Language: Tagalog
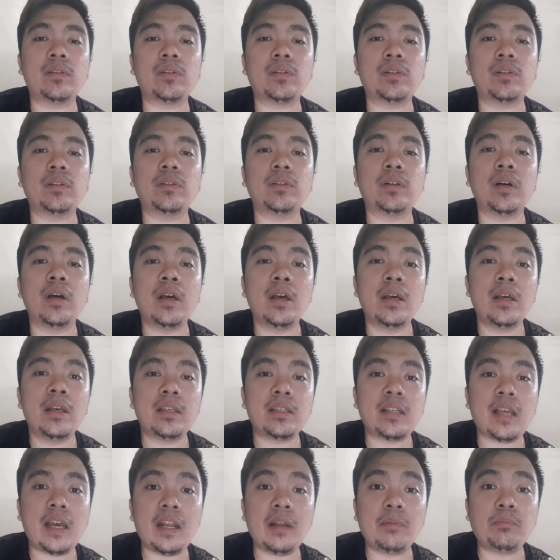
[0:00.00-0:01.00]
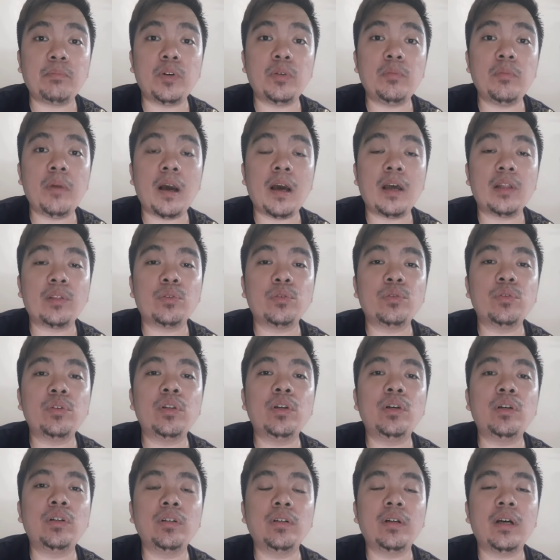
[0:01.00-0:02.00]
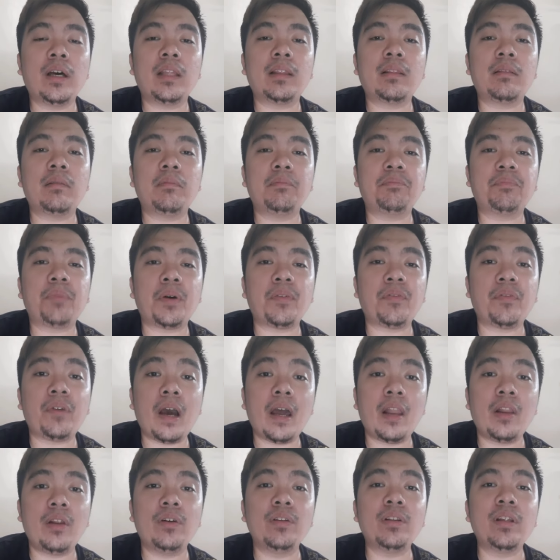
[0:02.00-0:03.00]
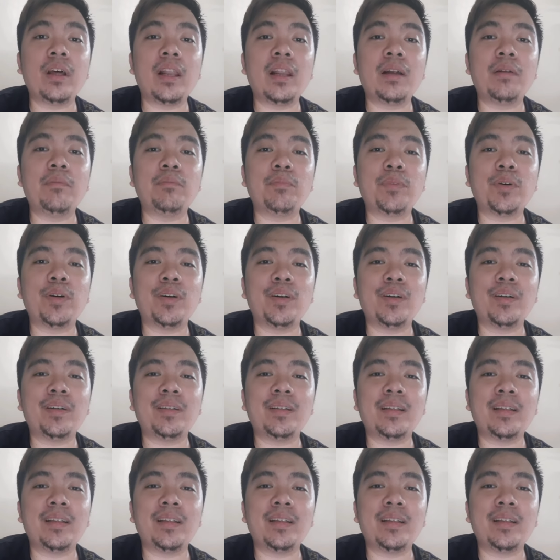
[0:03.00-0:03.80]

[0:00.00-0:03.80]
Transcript: So sana po makatulong at pa-follow na lang po.